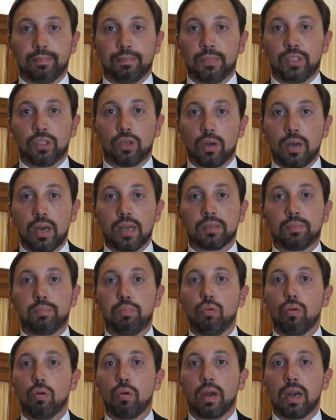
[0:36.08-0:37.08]
bisogna
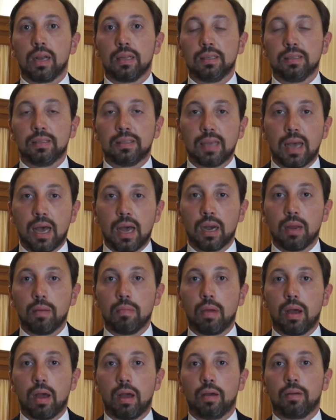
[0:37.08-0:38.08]
sburocratizzare
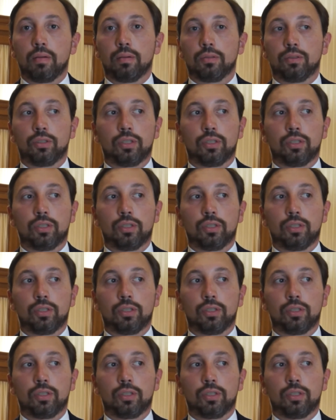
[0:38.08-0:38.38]
ma